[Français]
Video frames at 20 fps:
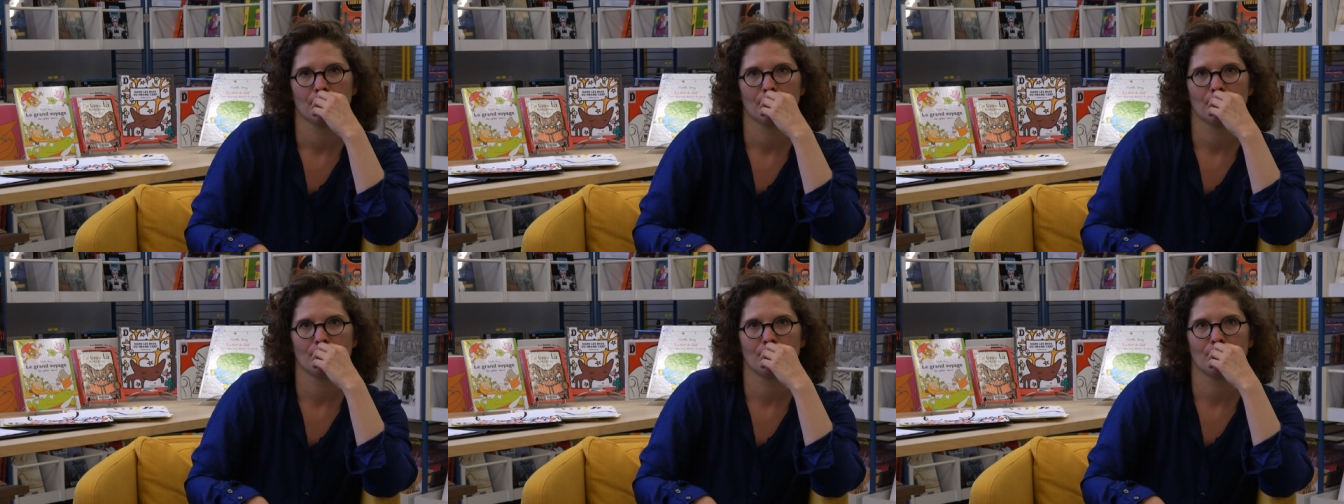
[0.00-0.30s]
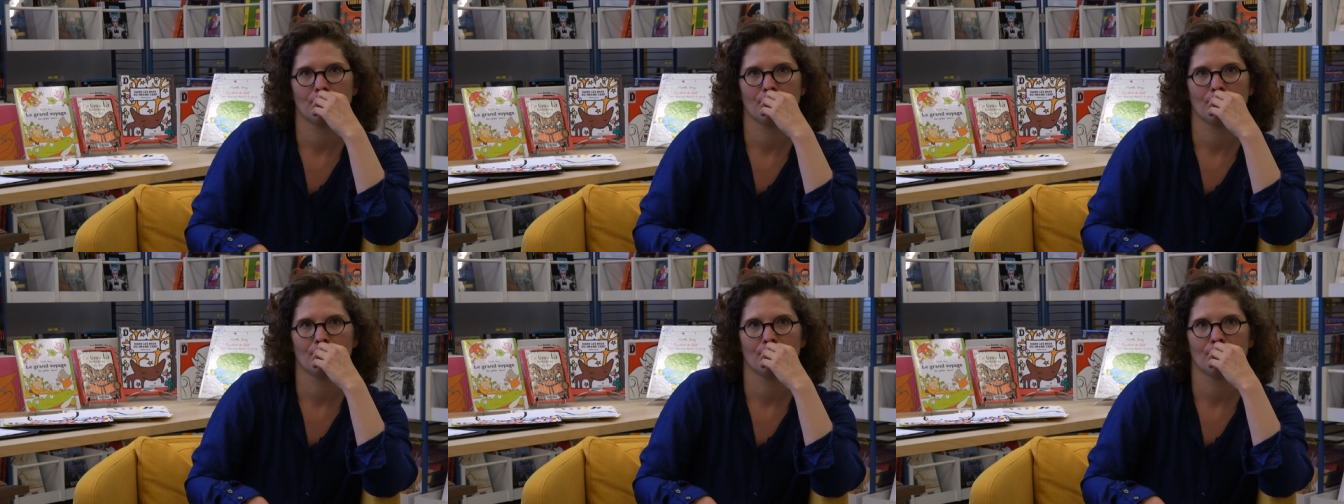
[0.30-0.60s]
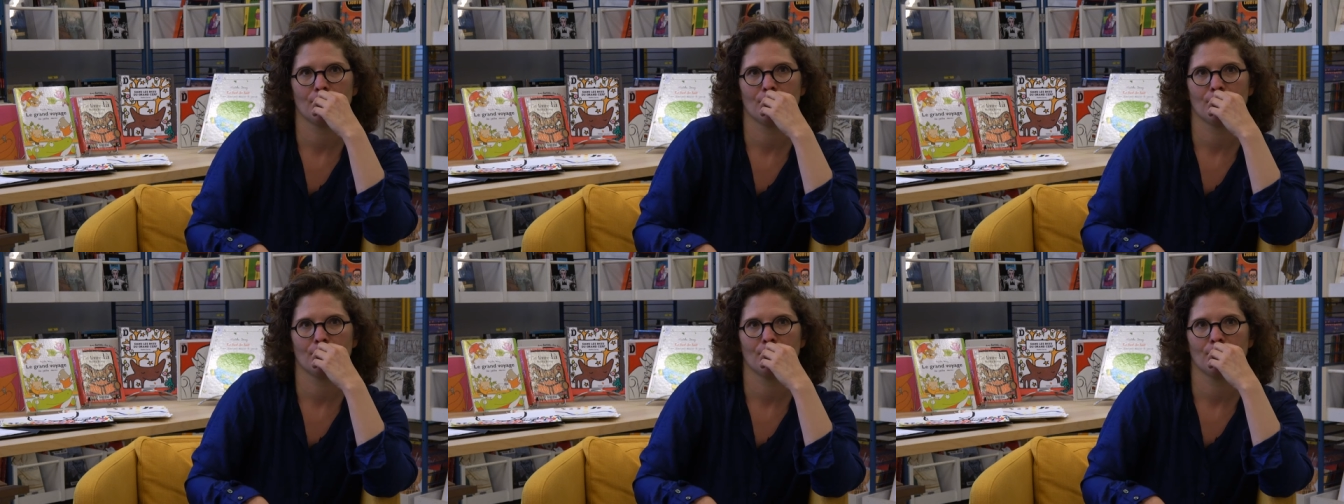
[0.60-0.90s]

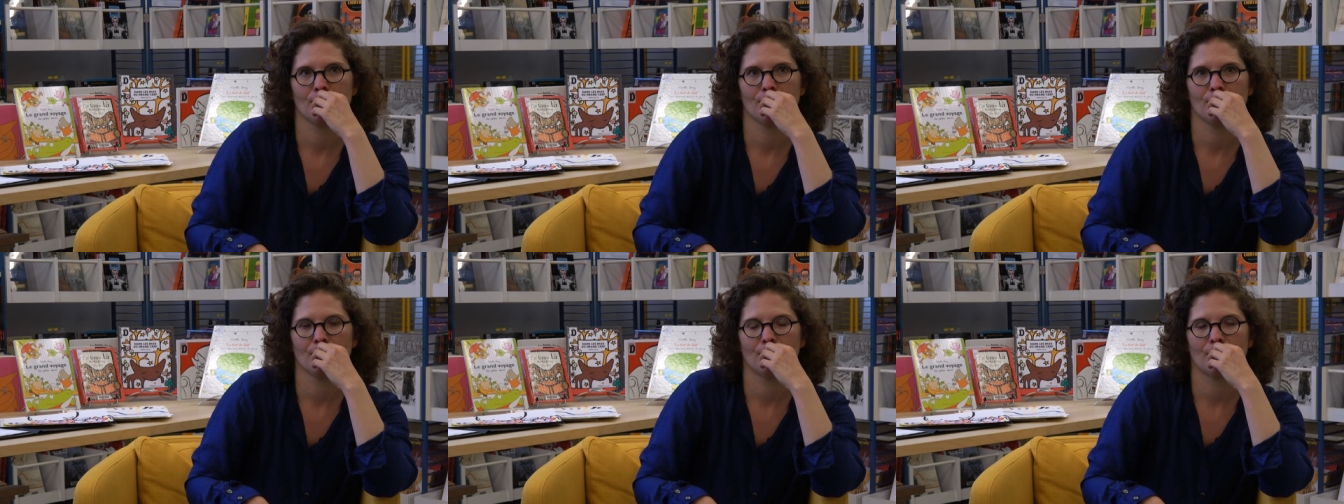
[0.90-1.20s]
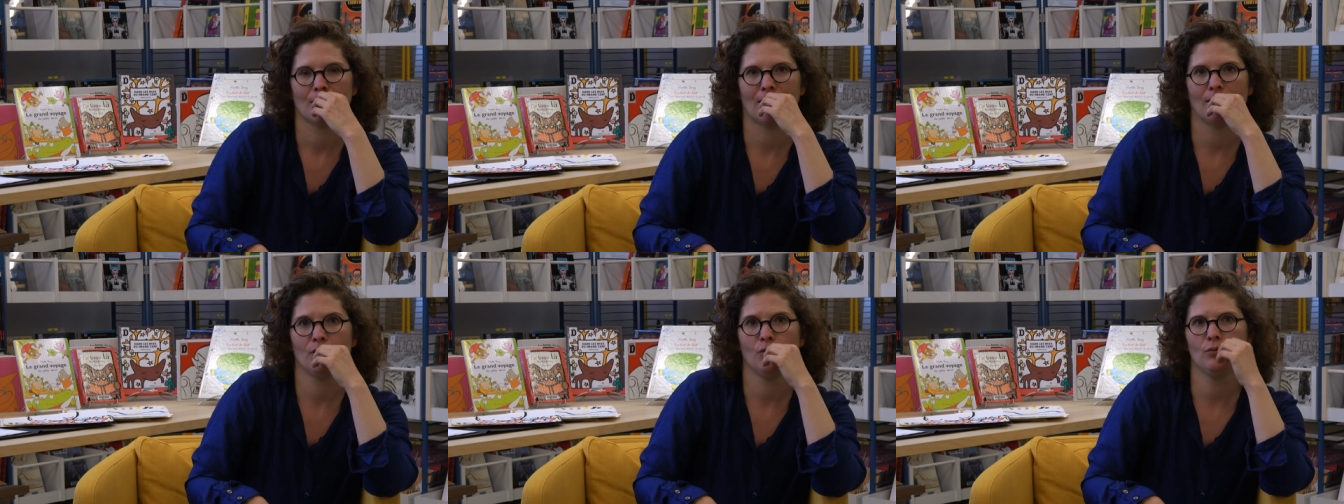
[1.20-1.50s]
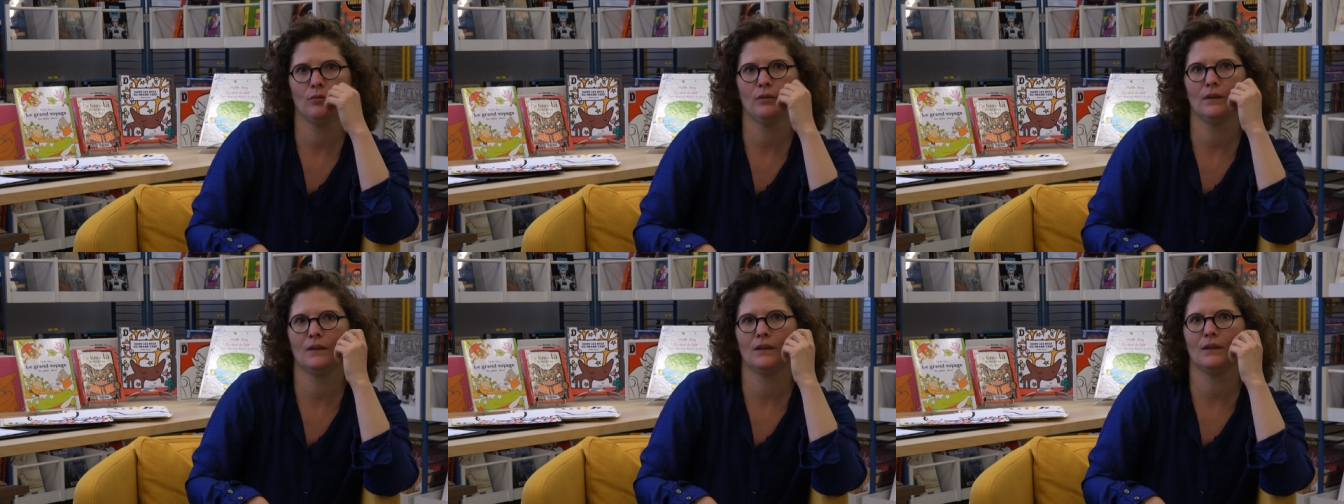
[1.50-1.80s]
mm, un,
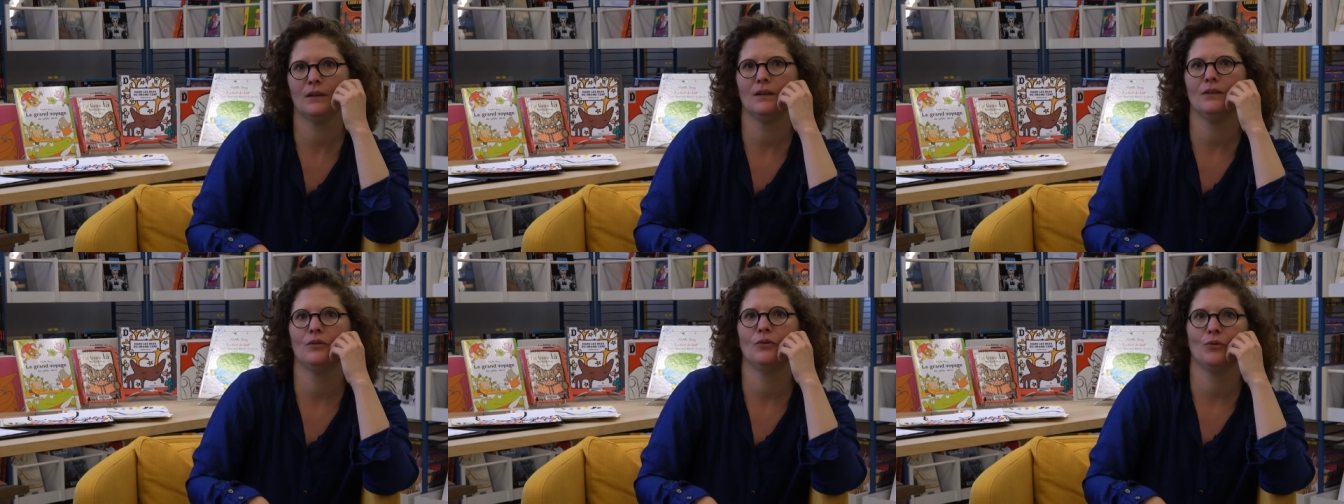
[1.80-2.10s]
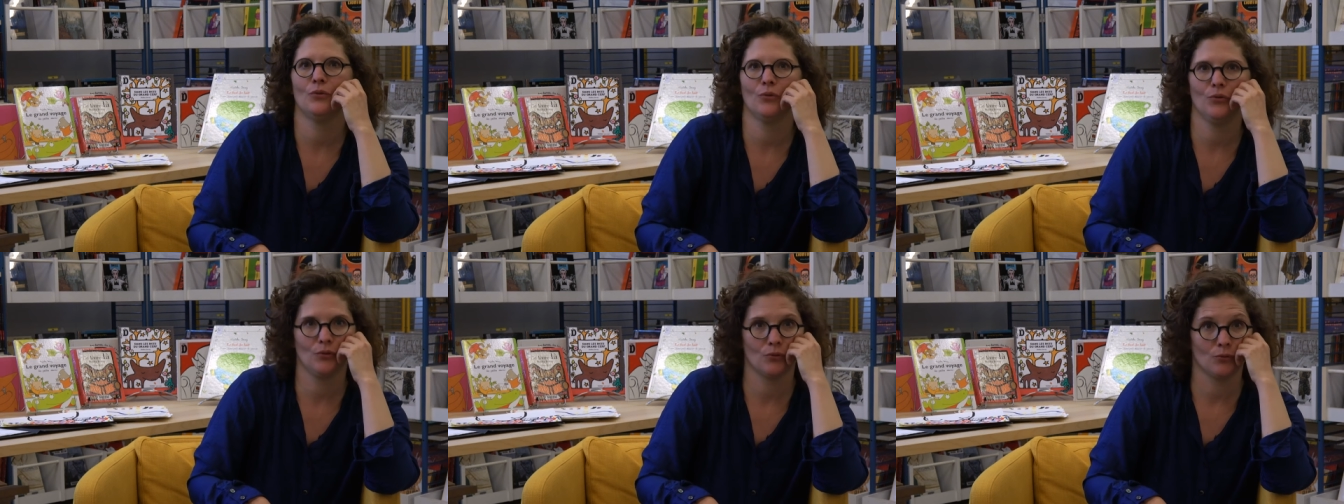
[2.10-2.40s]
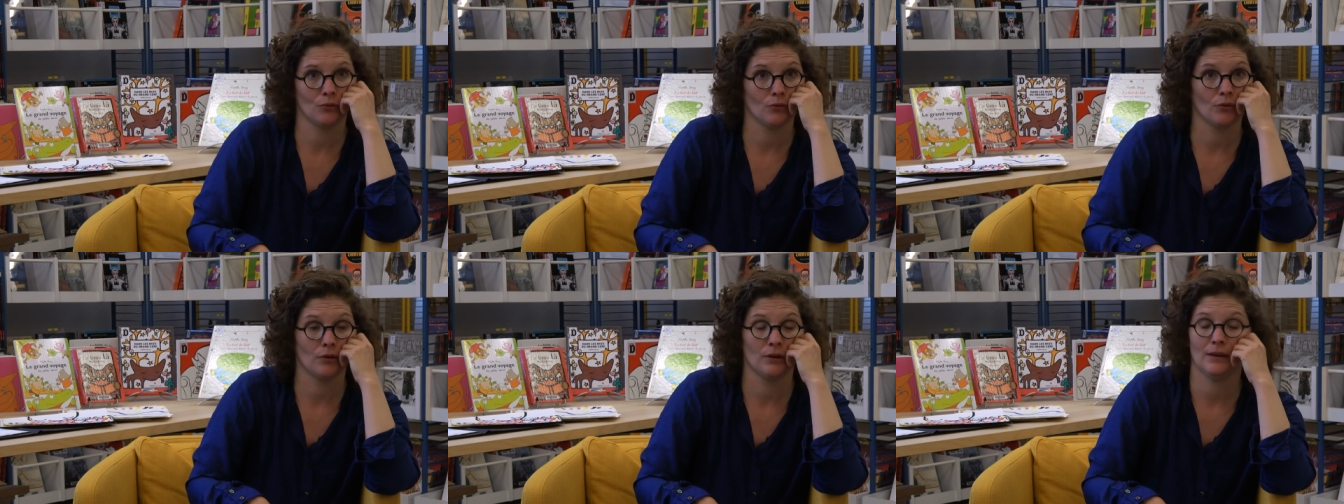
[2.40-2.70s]
outil de lutte
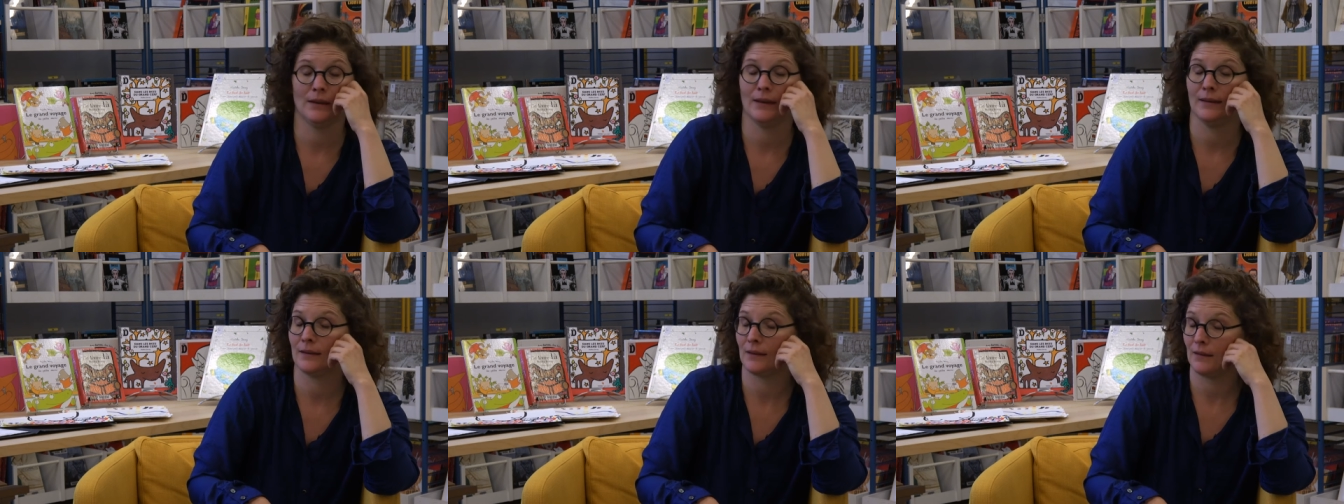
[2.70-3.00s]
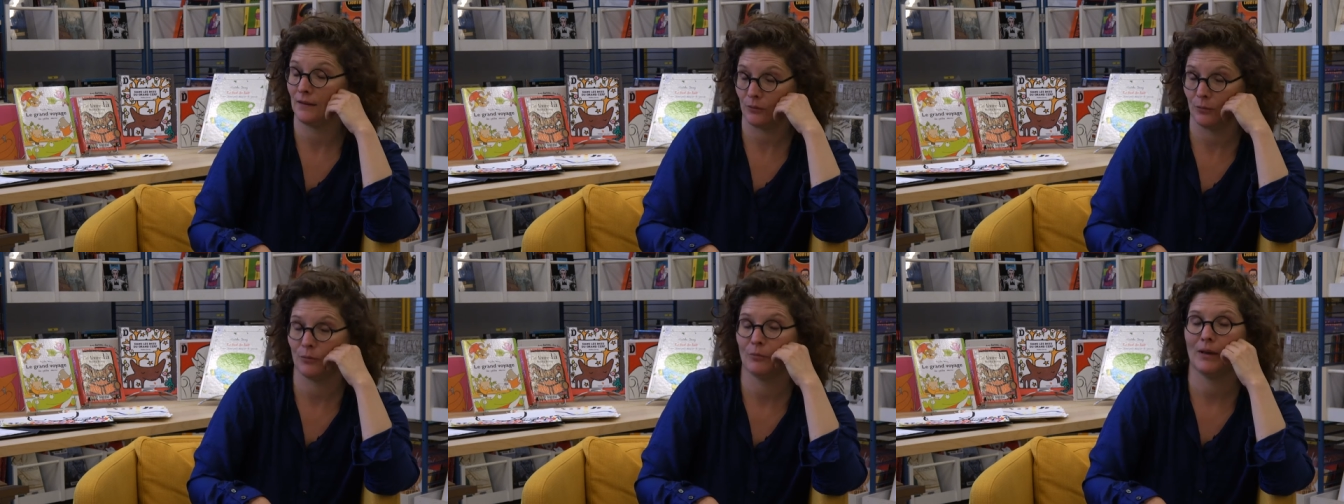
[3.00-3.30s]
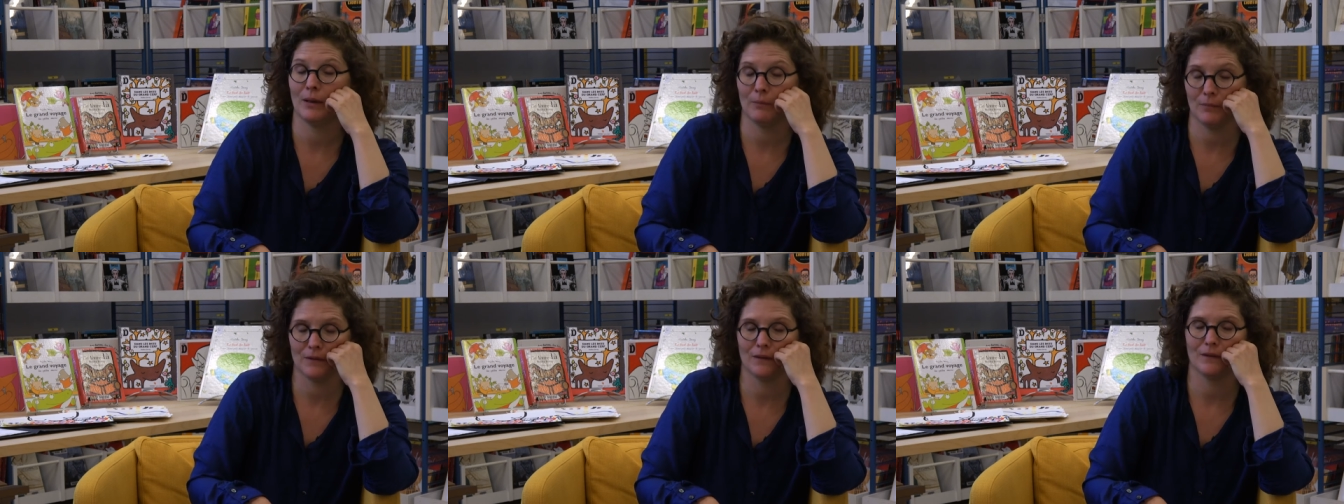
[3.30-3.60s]
contre l'illettrisme,
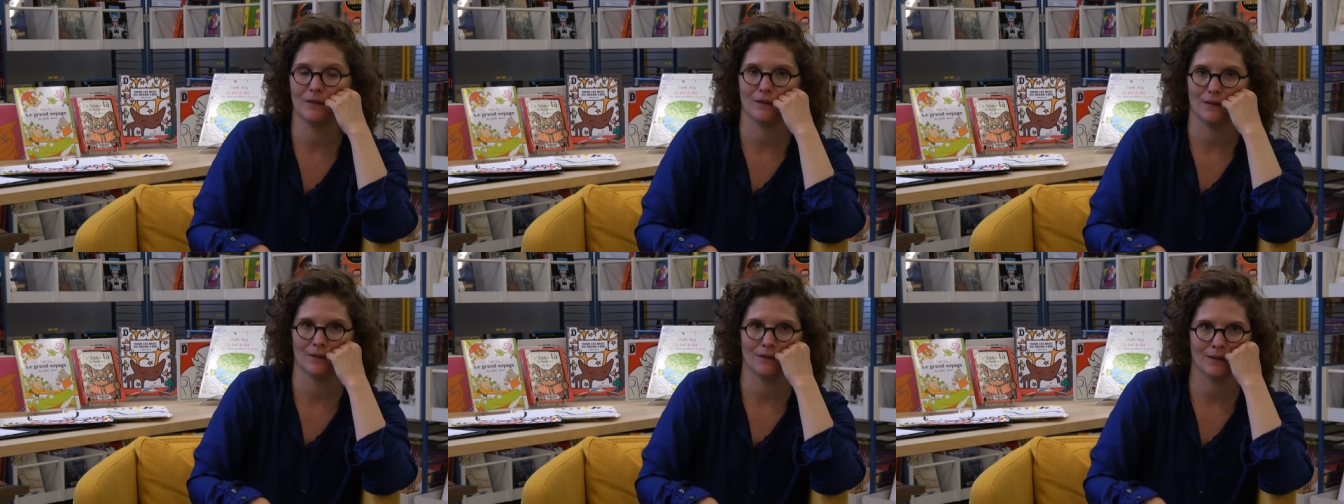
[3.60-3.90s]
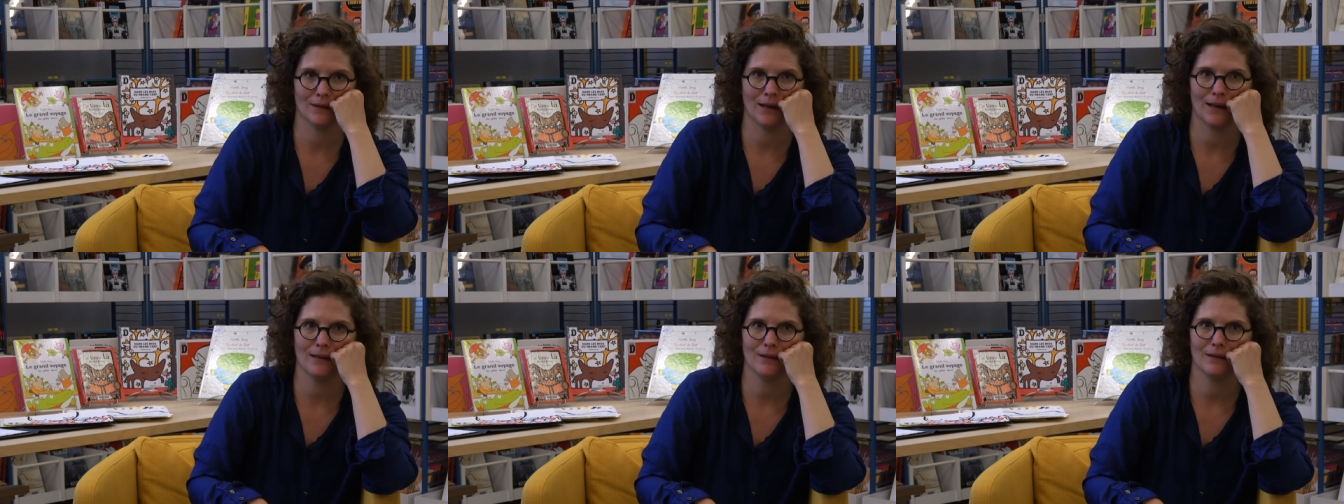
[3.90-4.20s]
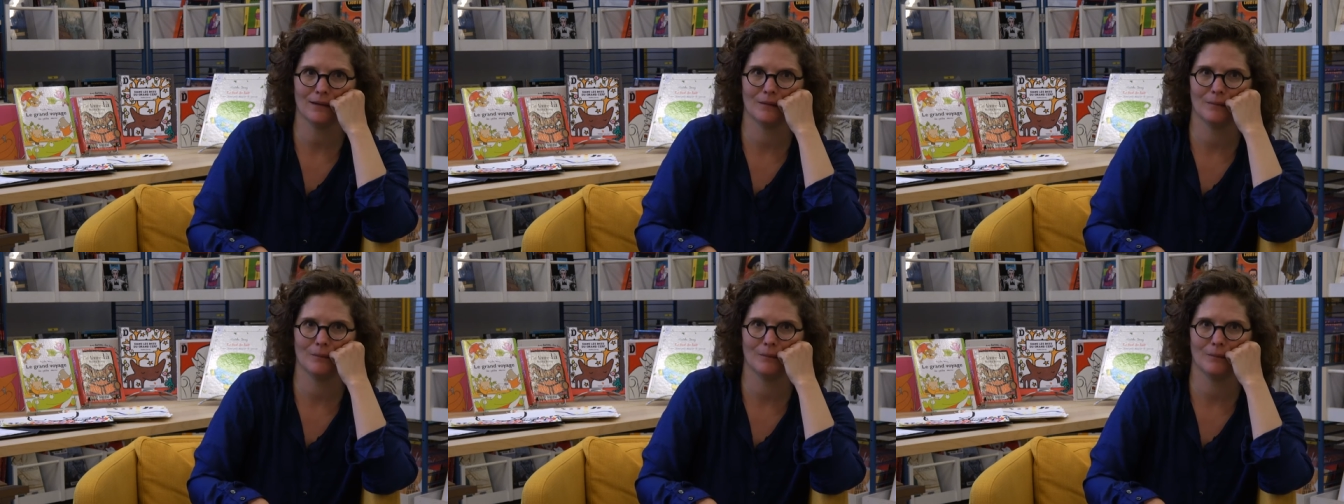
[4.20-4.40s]
même si c'est ça,